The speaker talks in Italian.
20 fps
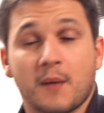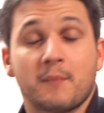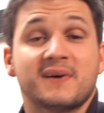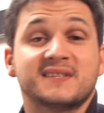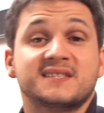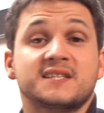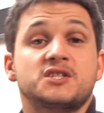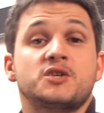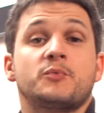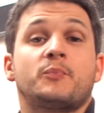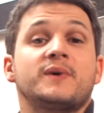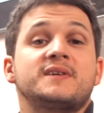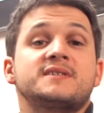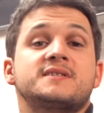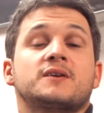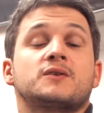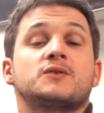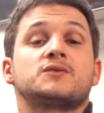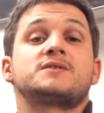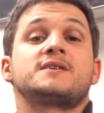Ma se ci
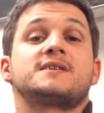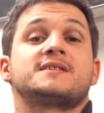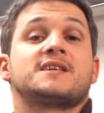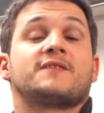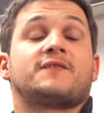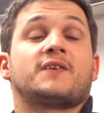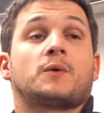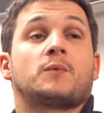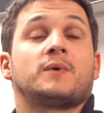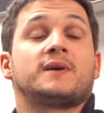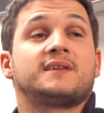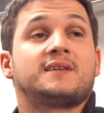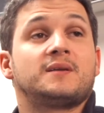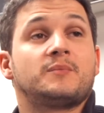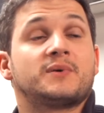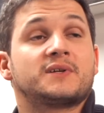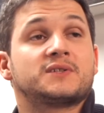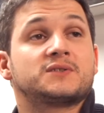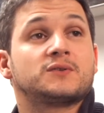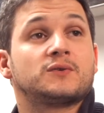pensi così, se frequenti
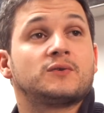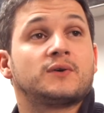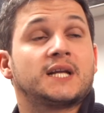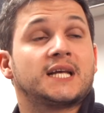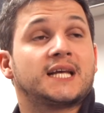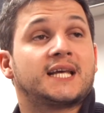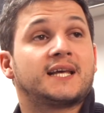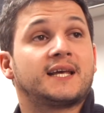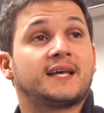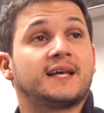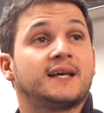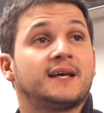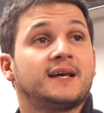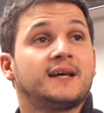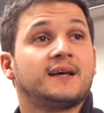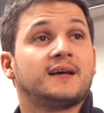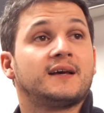persone che